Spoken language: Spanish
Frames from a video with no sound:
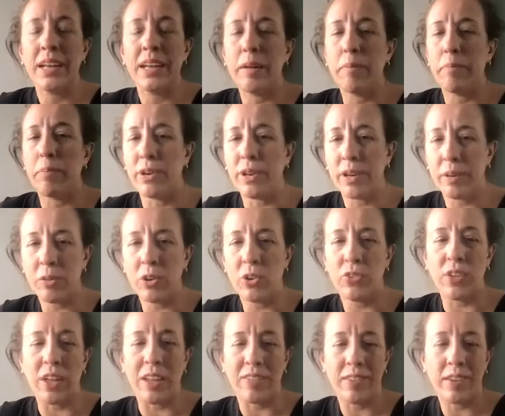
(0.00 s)
le
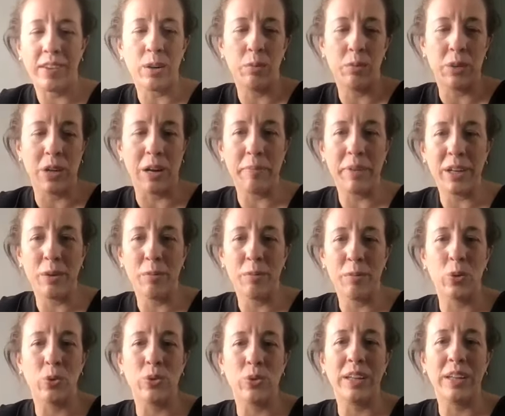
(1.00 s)
ponemos, así como a mí no
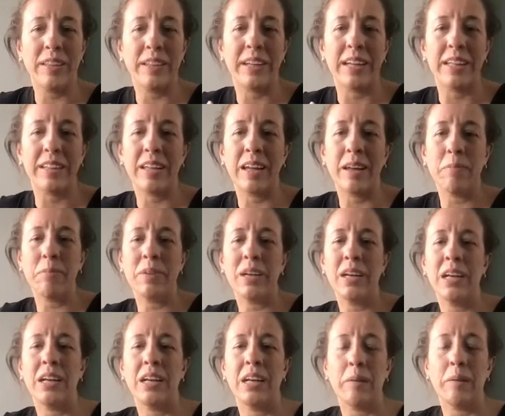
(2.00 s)
me gusta
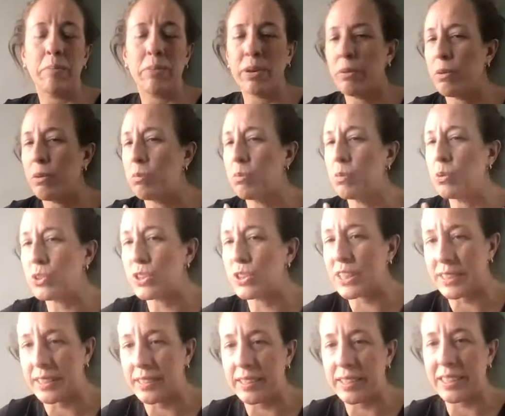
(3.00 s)
etiquetarme, le ponemos
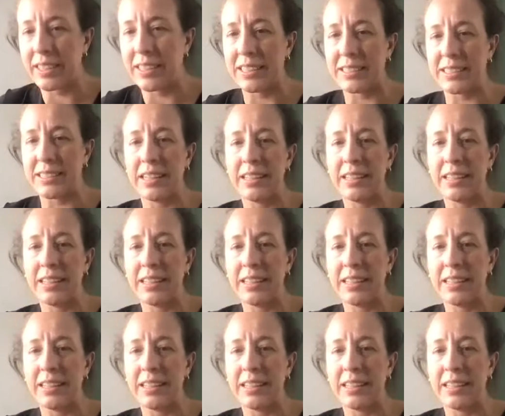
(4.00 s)
muchas etiquetas